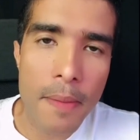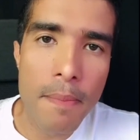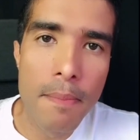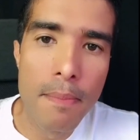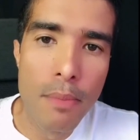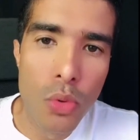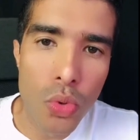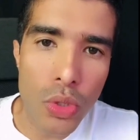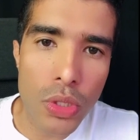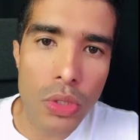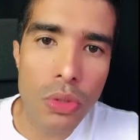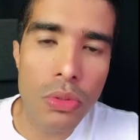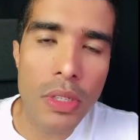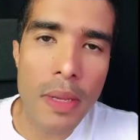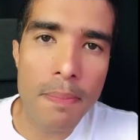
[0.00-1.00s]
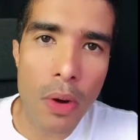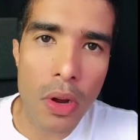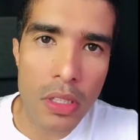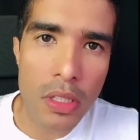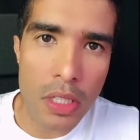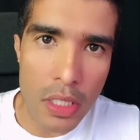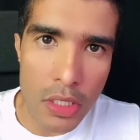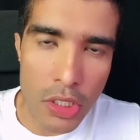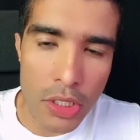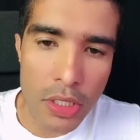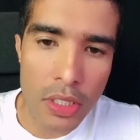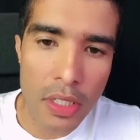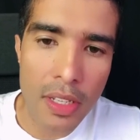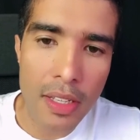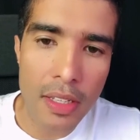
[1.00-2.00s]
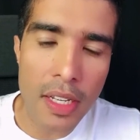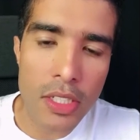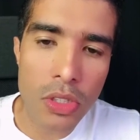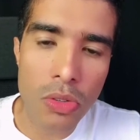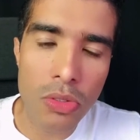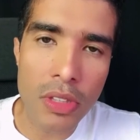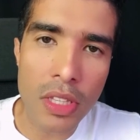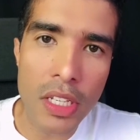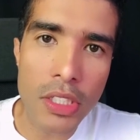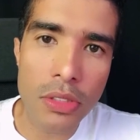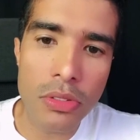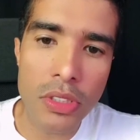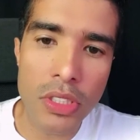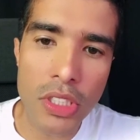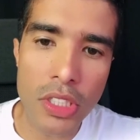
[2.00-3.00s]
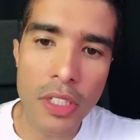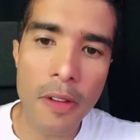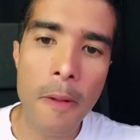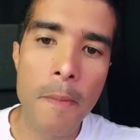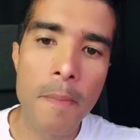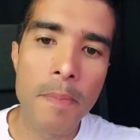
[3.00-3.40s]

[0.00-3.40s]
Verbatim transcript: muito importante nesse contexto de